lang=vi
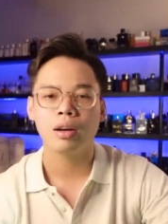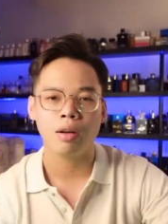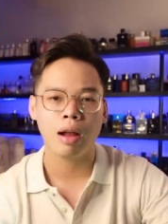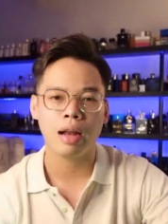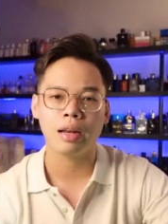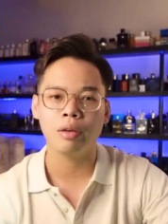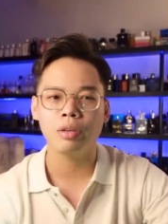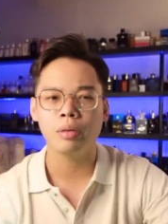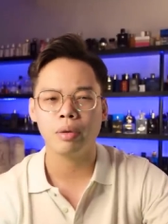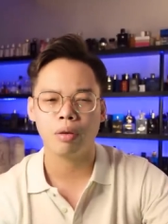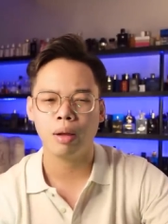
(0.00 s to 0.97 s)
đó là nếu
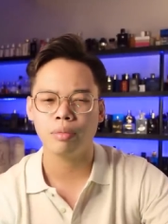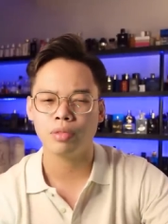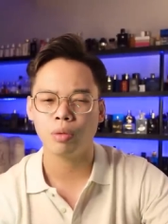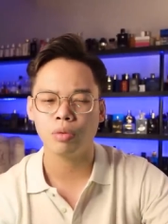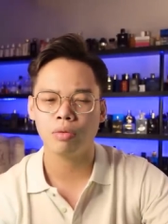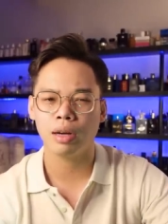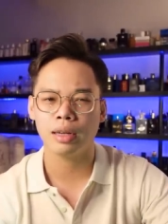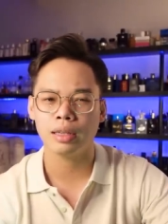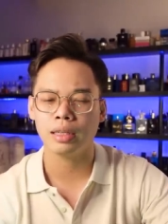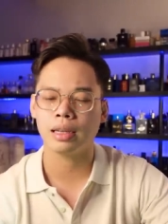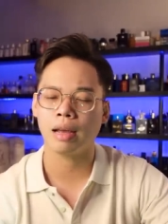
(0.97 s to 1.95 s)
như mà nó làm giống như vậy
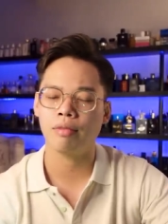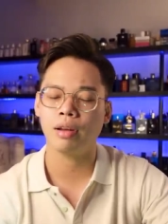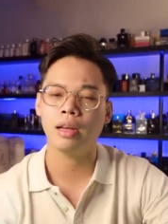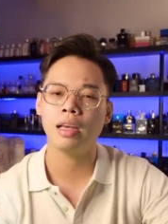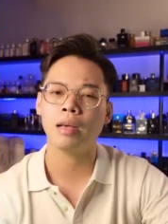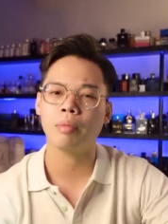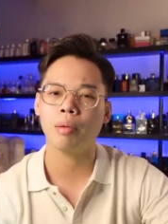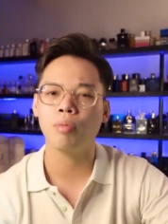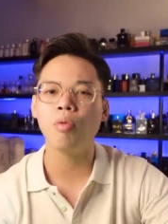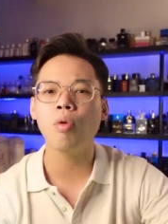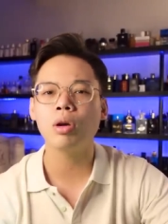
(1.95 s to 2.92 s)
thì cái vấn đề mà
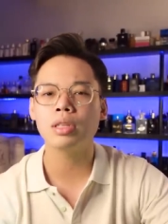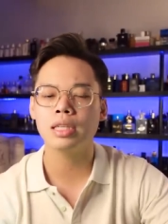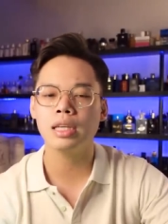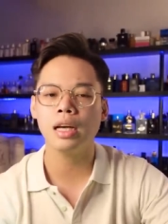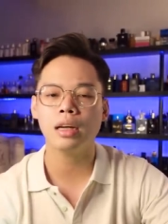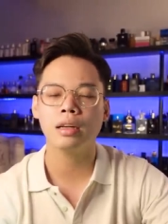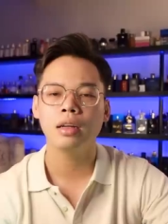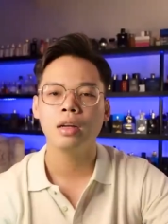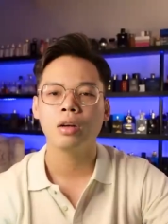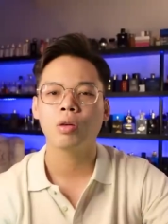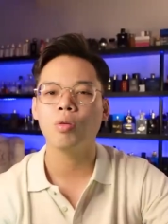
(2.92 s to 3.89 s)
mua chiết
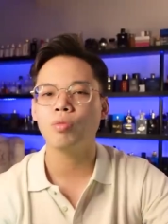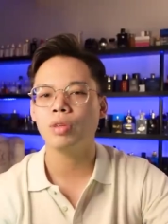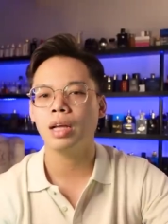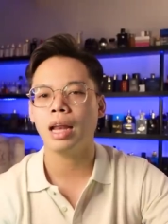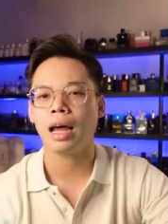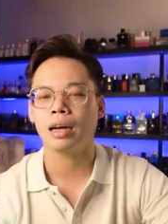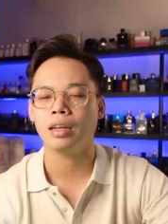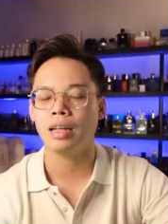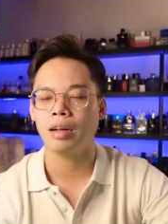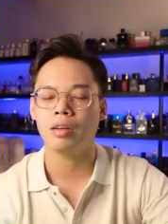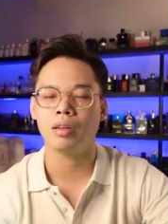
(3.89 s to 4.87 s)
cũng như là
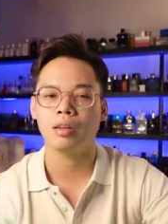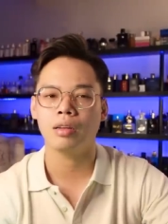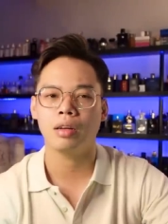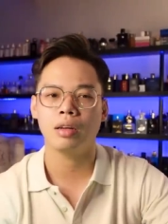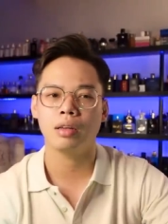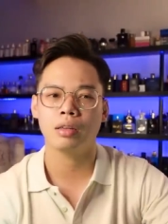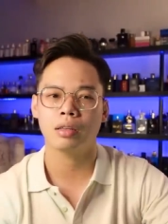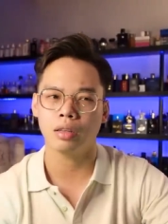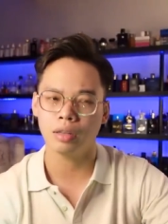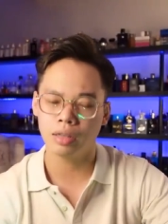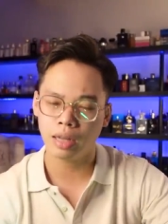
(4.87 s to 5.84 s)
thời gian gần, gần
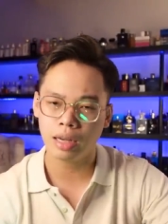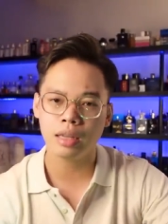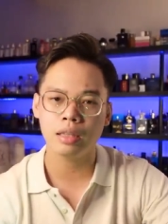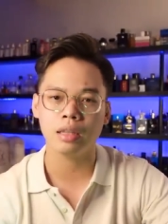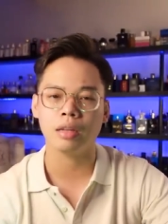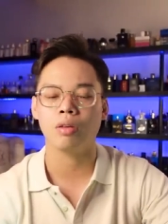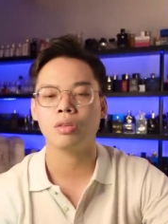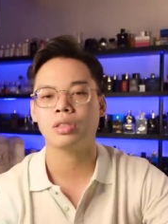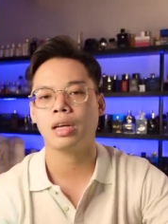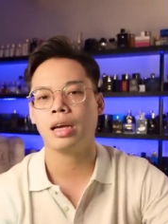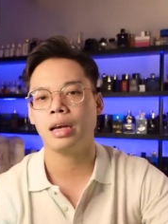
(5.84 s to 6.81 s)
tới đây thì nó
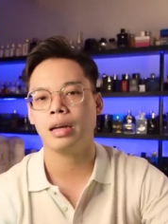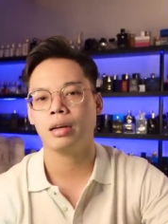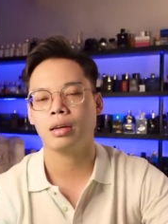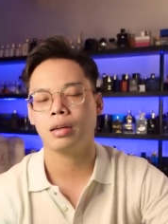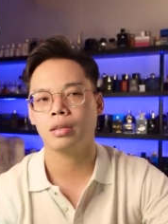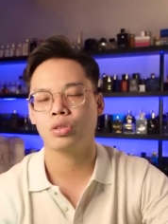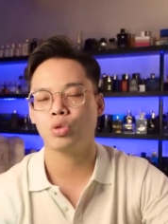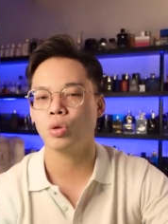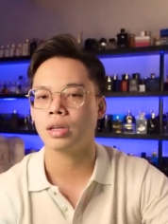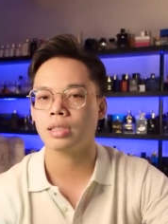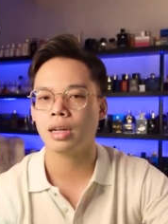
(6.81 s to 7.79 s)
sẽ
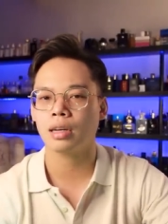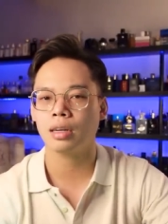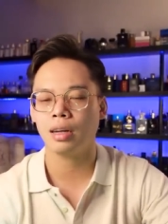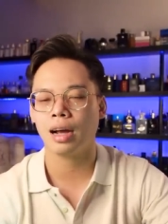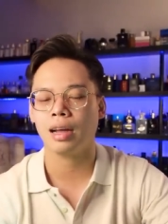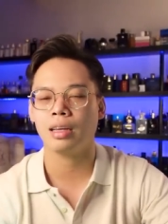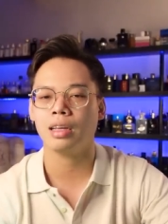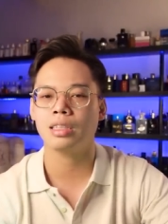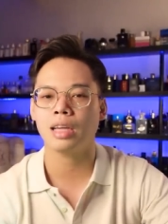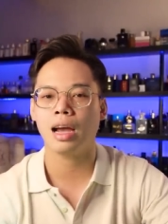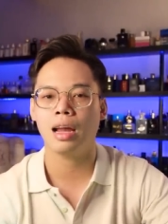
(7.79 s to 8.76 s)
chuyển sang tất cả những
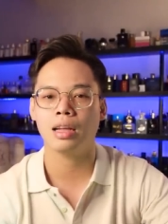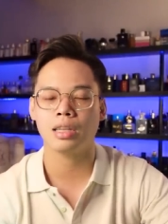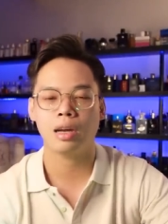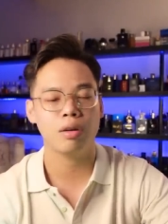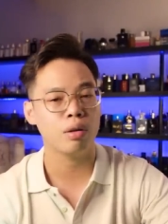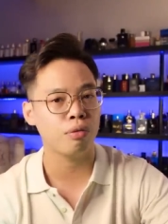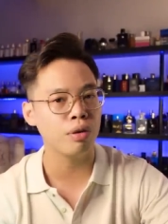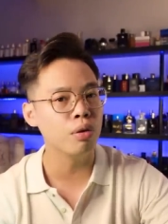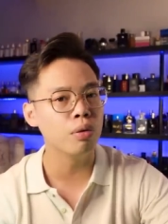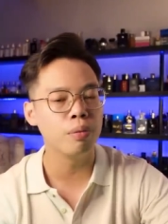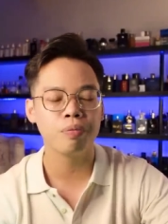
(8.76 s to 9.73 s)
cái chai là chai
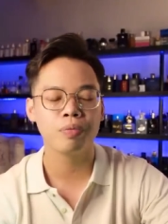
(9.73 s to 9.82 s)
refill